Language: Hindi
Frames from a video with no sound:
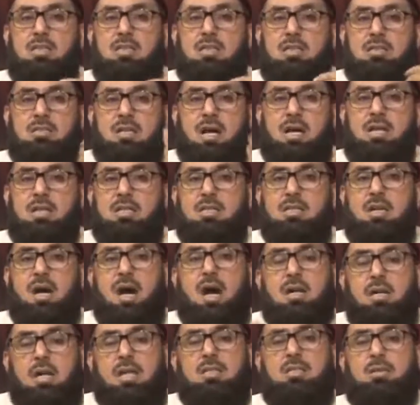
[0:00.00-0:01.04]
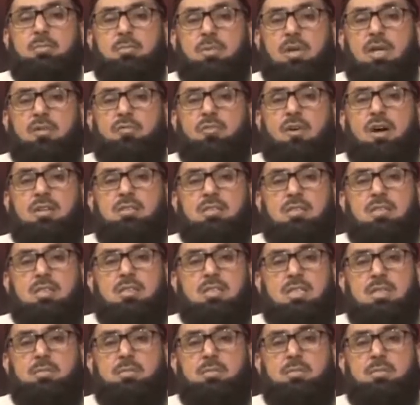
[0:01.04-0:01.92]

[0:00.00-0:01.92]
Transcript: लसानी हर किस्म के फासले